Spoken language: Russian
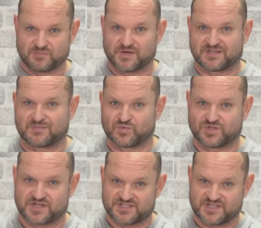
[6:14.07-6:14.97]
Поэтому
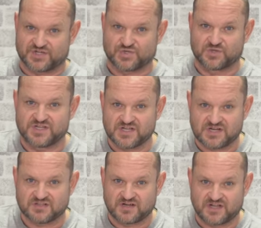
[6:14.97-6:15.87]
накосячил и
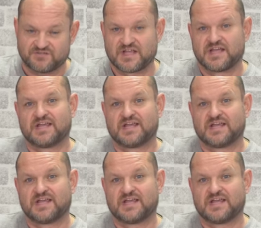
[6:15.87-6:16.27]
AirDrive,